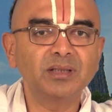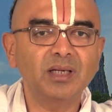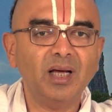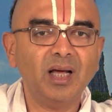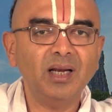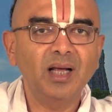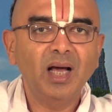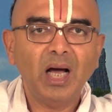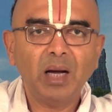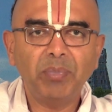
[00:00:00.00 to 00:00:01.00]
படுத்தினால்
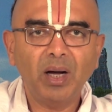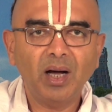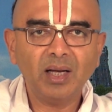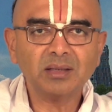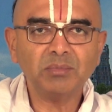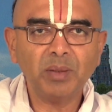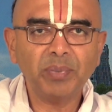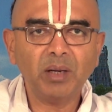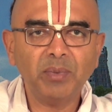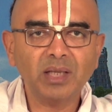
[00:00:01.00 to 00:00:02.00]
அப்போ ஆத்ம
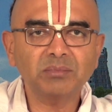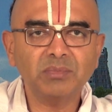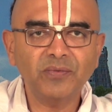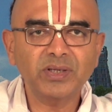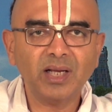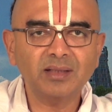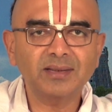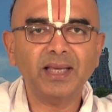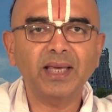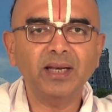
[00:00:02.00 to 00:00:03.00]
பரமாத்மா
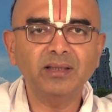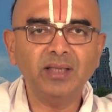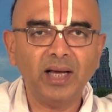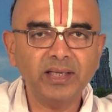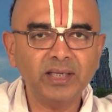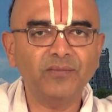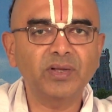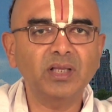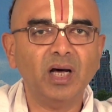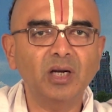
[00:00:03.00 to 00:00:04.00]
விஷயத்தில் எந்த
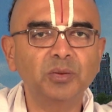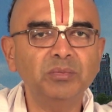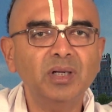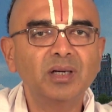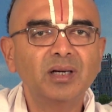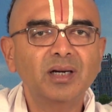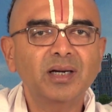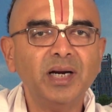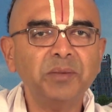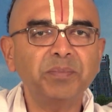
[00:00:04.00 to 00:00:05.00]
ஐயம் வந்தாலும்
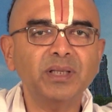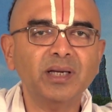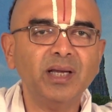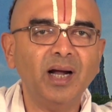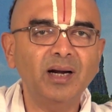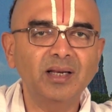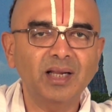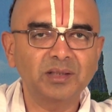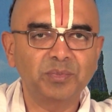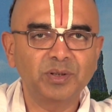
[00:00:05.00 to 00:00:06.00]
கேட்பதற்கே ஆள்
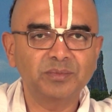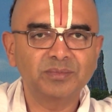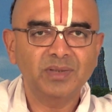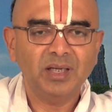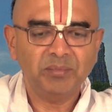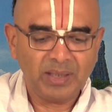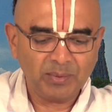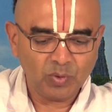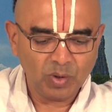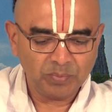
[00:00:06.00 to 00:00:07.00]
இல்லாத போடும் இப்போ
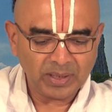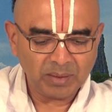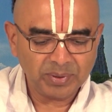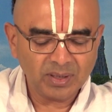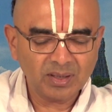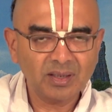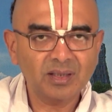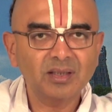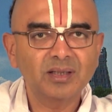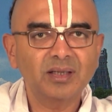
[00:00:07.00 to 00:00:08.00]
நமக்கு ஒரு பிறப்பு
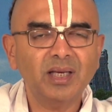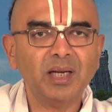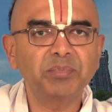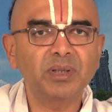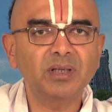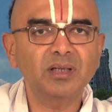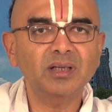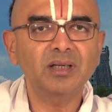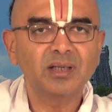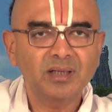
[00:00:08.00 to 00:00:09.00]
இருக்குது இறப்பு
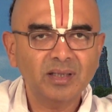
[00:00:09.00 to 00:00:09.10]
இருக்குது